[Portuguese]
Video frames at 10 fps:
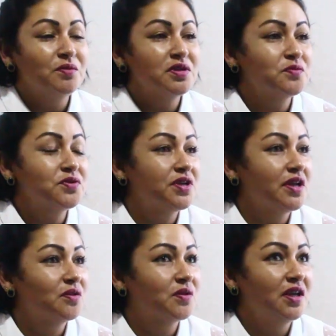mesmo
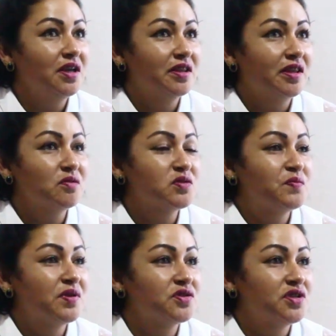jeito que ele tem os
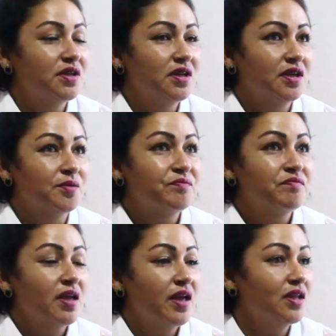meios de
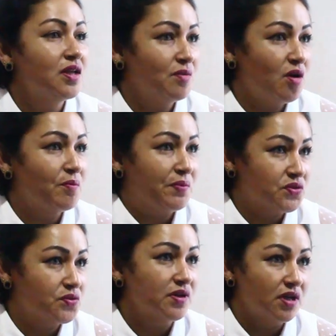reanimar uma
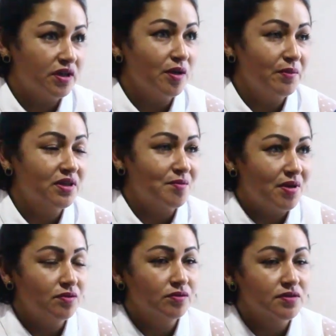pessoa que ele também
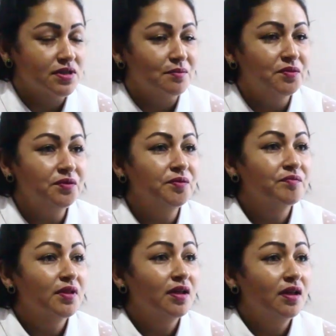trabalhou no SAMU,
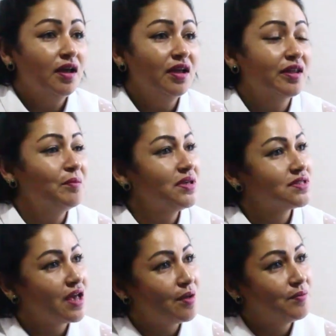ele também
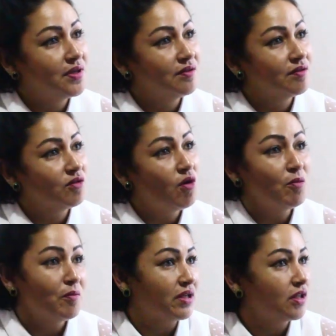sabe
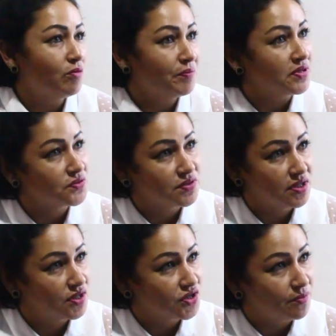como matar uma pessoa
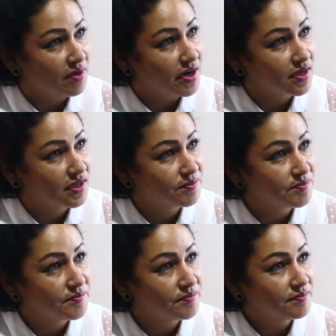sem deixar marca.
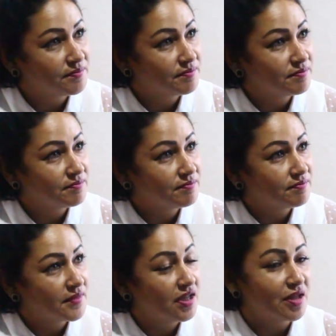
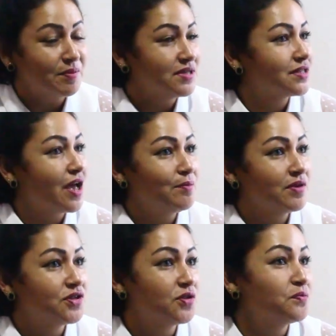Ele também
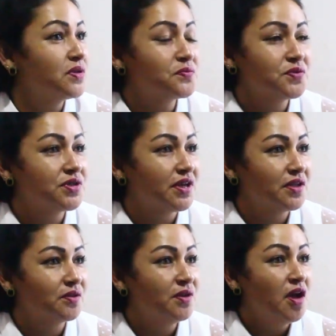sabe agir do mesmo
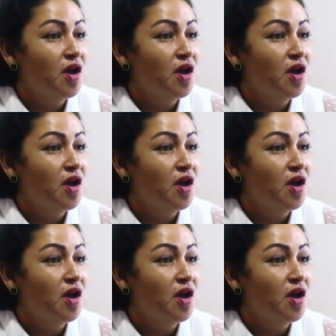jeito.